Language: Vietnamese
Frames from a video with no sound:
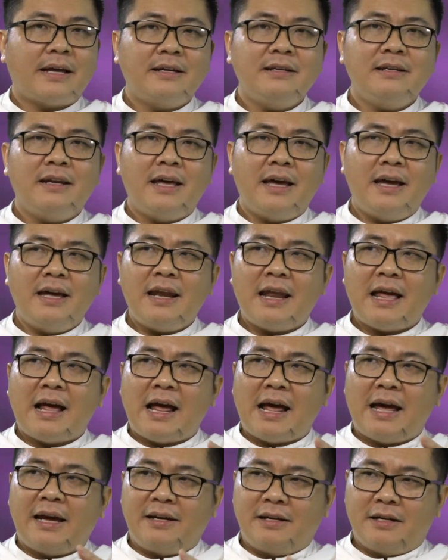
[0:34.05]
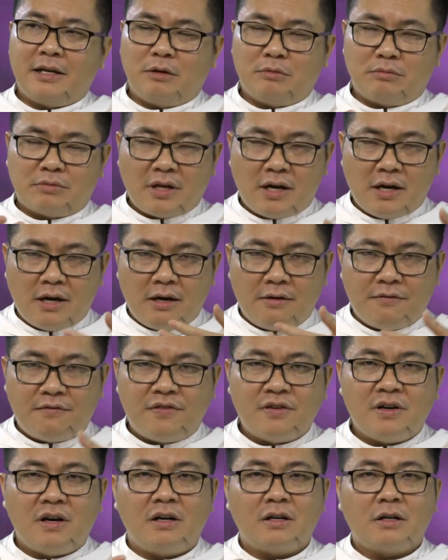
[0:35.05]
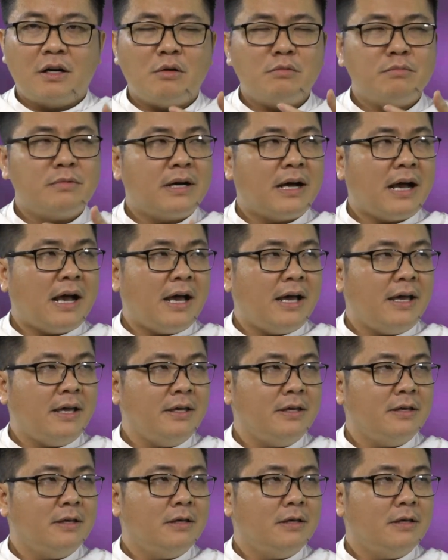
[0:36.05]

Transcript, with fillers: thánh lễ là hành động thờ phượng công khai